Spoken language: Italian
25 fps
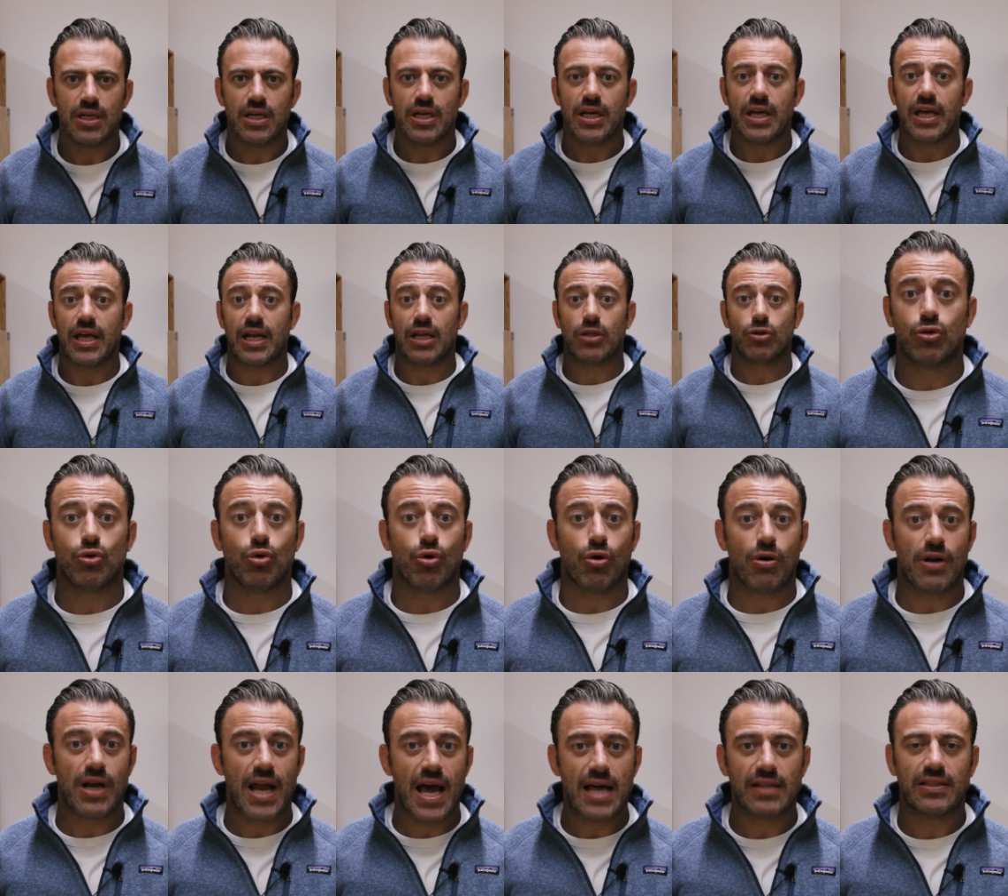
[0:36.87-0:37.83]
era
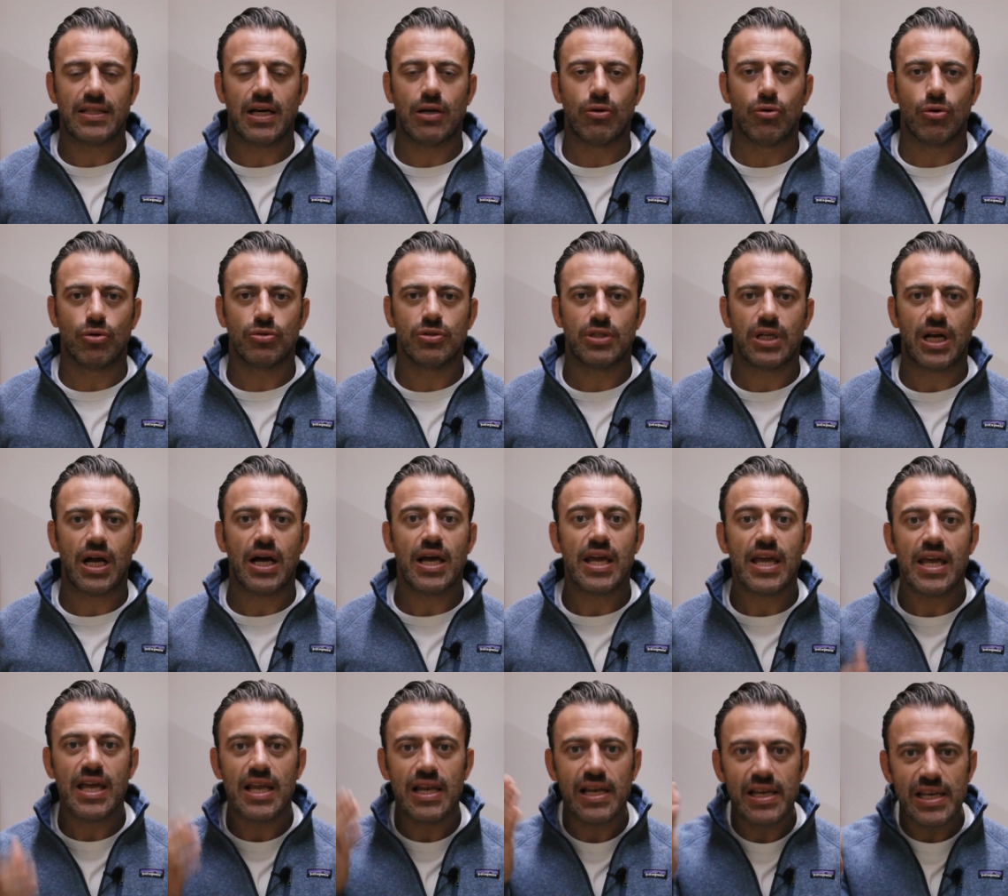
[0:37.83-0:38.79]
tornata a Londra
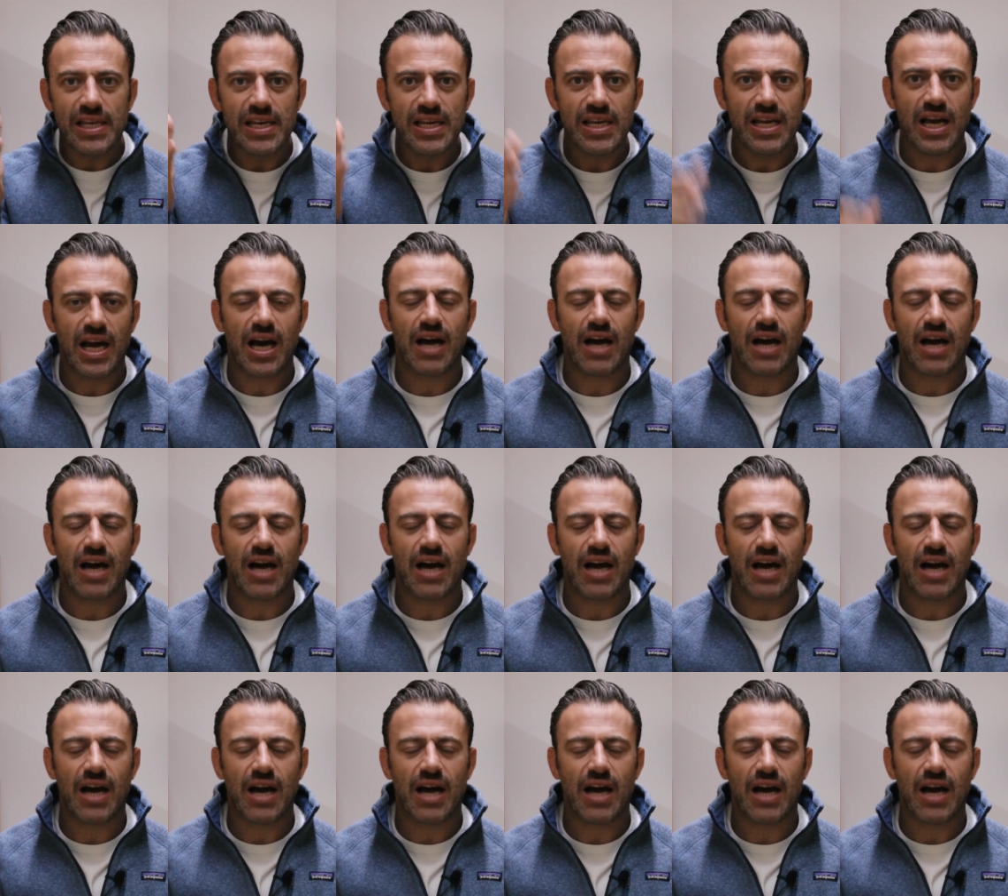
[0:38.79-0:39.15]
e lì